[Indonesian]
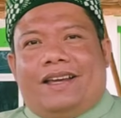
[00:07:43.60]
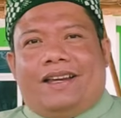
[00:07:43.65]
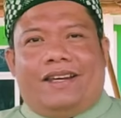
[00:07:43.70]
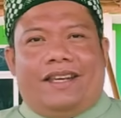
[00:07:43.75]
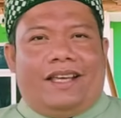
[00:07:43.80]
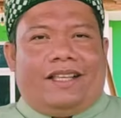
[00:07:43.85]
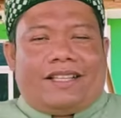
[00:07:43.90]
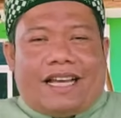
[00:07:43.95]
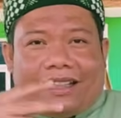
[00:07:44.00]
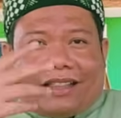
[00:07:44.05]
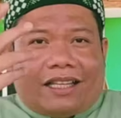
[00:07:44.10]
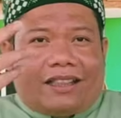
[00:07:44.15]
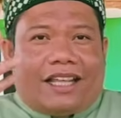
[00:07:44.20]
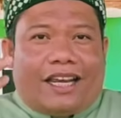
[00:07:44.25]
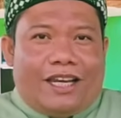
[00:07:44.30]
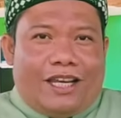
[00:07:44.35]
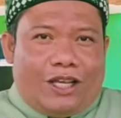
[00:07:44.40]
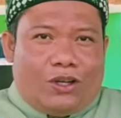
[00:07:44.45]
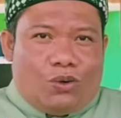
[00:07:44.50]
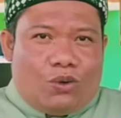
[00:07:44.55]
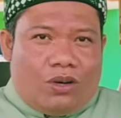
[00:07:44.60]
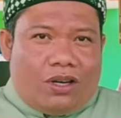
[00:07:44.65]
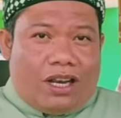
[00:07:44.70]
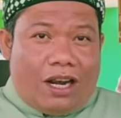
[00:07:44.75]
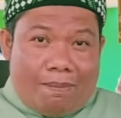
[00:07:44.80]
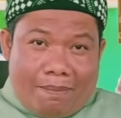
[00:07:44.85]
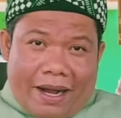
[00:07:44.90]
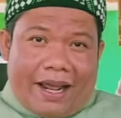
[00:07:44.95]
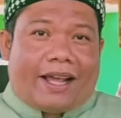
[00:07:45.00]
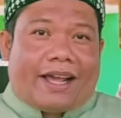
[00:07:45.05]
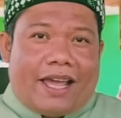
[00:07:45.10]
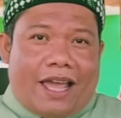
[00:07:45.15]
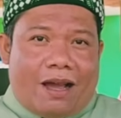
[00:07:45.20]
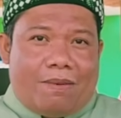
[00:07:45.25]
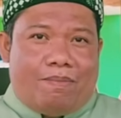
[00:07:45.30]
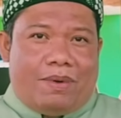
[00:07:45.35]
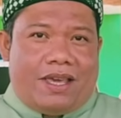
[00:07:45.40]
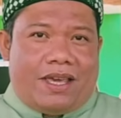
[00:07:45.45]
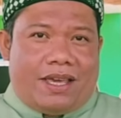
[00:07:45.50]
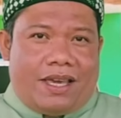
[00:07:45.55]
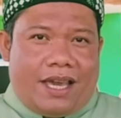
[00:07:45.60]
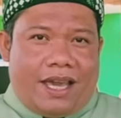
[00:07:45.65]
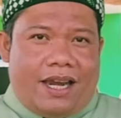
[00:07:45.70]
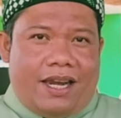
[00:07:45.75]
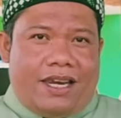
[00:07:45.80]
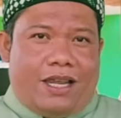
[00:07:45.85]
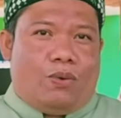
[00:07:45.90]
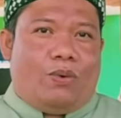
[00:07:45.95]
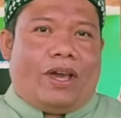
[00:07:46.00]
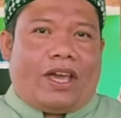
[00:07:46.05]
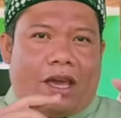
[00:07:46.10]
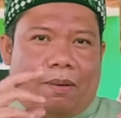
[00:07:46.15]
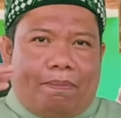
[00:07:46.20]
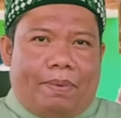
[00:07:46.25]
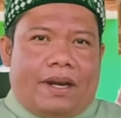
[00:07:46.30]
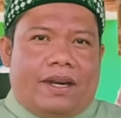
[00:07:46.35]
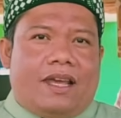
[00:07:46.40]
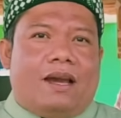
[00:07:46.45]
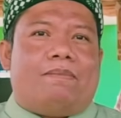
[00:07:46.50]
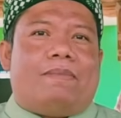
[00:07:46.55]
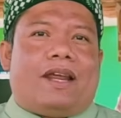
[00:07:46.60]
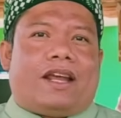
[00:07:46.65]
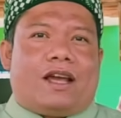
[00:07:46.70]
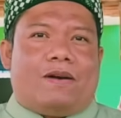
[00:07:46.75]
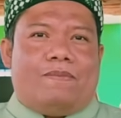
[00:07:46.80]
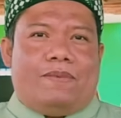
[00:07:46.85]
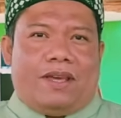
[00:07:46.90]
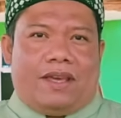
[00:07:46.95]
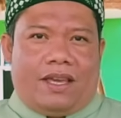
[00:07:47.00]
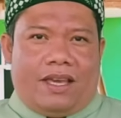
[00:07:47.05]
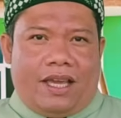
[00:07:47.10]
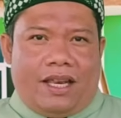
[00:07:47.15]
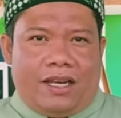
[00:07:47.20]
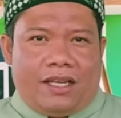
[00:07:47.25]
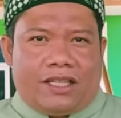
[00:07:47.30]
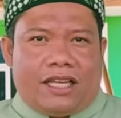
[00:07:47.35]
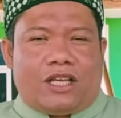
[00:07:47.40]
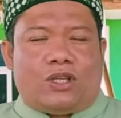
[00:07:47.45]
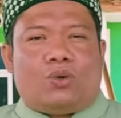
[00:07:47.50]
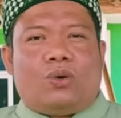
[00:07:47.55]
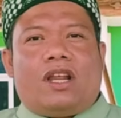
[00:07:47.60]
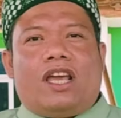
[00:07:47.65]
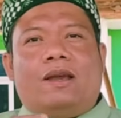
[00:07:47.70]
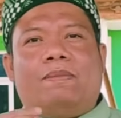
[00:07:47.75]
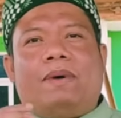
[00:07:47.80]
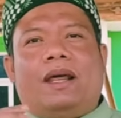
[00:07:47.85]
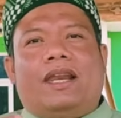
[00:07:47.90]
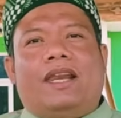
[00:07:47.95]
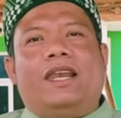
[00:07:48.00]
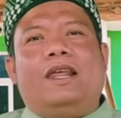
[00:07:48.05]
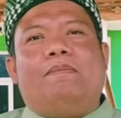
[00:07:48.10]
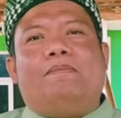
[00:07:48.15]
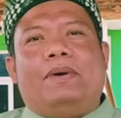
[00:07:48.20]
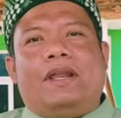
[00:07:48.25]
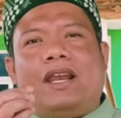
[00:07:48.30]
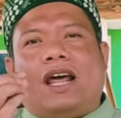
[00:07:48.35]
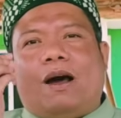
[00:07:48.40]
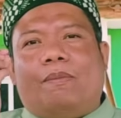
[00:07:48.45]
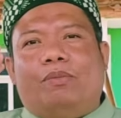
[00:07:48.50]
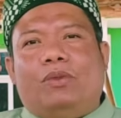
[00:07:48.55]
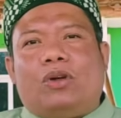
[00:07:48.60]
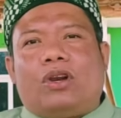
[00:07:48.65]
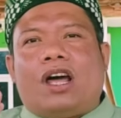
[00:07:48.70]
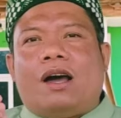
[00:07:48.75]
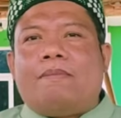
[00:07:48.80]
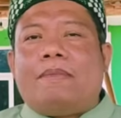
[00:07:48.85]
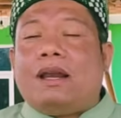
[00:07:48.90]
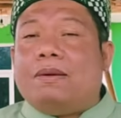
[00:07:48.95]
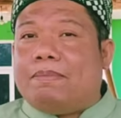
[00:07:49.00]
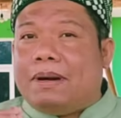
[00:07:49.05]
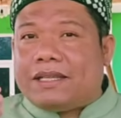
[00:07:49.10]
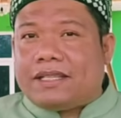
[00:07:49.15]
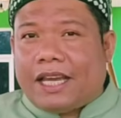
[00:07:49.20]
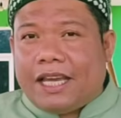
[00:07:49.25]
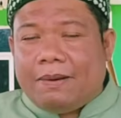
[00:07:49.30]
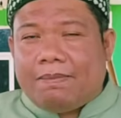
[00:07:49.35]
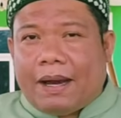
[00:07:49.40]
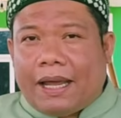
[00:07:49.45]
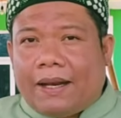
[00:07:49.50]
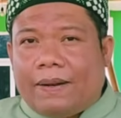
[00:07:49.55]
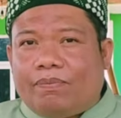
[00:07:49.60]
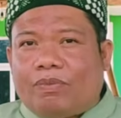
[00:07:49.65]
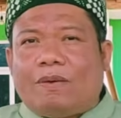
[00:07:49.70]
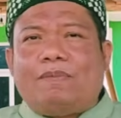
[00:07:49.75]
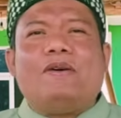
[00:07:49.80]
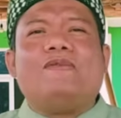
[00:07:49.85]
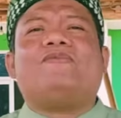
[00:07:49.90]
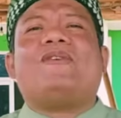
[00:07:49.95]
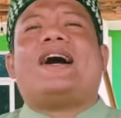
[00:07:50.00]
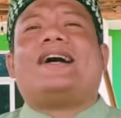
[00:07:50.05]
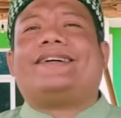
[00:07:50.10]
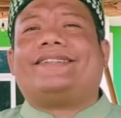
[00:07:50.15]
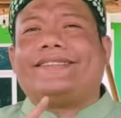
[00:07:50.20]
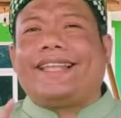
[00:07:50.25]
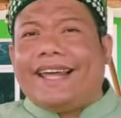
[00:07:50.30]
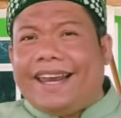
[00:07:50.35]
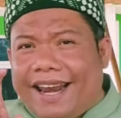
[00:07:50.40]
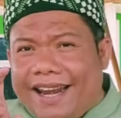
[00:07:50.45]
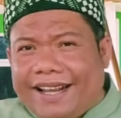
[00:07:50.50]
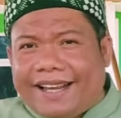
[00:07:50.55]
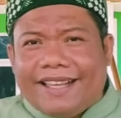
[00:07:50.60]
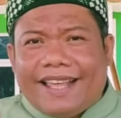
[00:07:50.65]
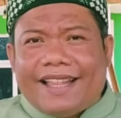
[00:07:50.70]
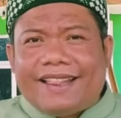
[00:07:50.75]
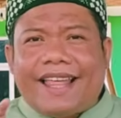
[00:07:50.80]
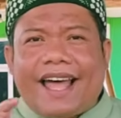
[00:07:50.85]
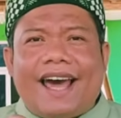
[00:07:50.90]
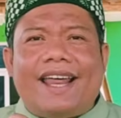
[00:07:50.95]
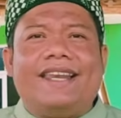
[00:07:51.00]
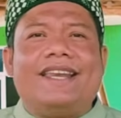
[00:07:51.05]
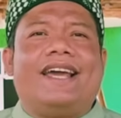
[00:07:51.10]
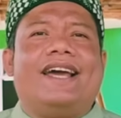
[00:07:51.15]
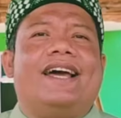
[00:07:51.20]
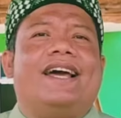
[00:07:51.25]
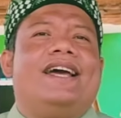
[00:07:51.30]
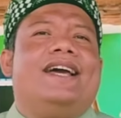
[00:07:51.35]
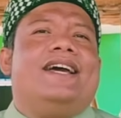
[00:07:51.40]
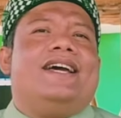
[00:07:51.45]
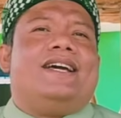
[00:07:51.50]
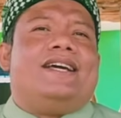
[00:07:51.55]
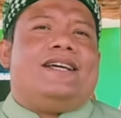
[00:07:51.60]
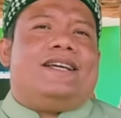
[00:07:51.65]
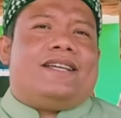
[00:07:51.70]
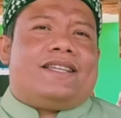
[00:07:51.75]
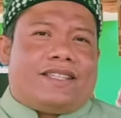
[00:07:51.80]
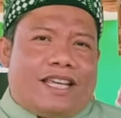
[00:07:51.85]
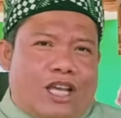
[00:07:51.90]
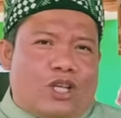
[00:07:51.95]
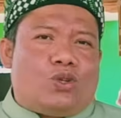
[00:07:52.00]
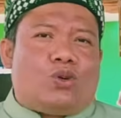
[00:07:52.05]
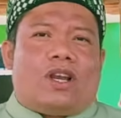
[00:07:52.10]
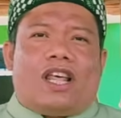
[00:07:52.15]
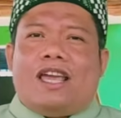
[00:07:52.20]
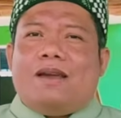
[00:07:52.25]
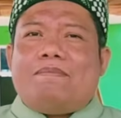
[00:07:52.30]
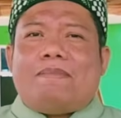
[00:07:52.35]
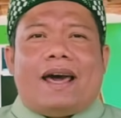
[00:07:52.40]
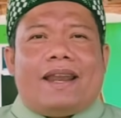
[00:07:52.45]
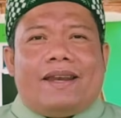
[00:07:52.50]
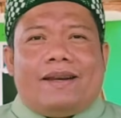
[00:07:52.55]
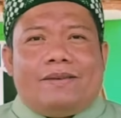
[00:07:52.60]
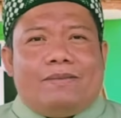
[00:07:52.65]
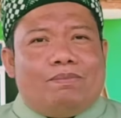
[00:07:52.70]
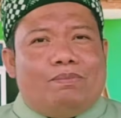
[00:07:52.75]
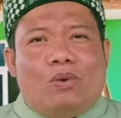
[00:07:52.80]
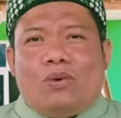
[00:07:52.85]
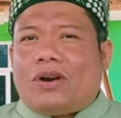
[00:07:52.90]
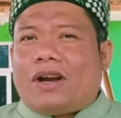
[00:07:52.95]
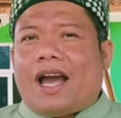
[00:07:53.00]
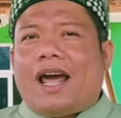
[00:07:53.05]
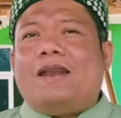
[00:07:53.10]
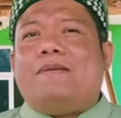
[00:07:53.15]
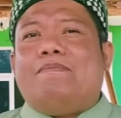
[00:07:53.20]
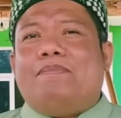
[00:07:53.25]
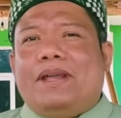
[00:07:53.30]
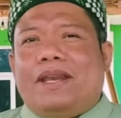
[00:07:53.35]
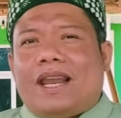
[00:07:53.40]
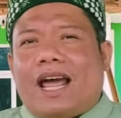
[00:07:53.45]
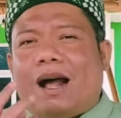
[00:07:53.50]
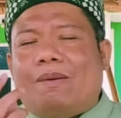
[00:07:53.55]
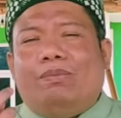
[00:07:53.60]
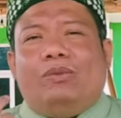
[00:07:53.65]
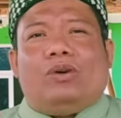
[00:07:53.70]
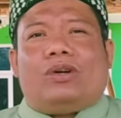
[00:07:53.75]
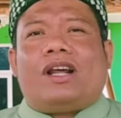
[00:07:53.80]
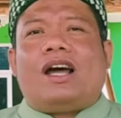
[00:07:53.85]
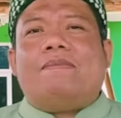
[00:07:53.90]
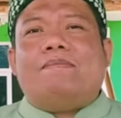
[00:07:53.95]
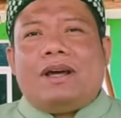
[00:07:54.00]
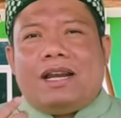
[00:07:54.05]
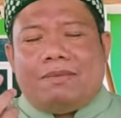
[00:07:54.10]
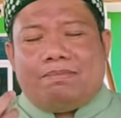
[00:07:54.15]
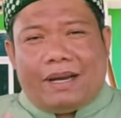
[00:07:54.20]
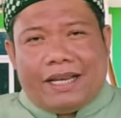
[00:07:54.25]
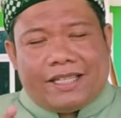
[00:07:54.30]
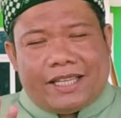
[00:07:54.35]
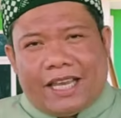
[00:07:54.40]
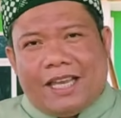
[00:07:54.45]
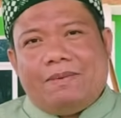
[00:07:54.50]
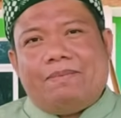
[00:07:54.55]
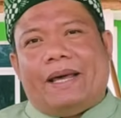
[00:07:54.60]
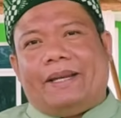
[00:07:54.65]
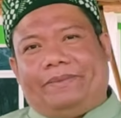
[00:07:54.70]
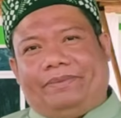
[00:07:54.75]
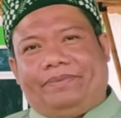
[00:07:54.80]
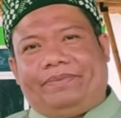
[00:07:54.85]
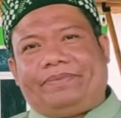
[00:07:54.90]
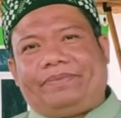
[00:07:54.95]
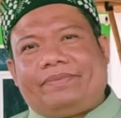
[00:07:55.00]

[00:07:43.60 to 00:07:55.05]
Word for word: Di catatan di Google mereka yang bikin, di Wikipedia mereka bikin, Syekh Sulaiman ini bin Abdurrahman Basaiban. Tapi fakta dan kenyataannya, Syekh Sulaiman bukan bin Abdurrahman Basaiban.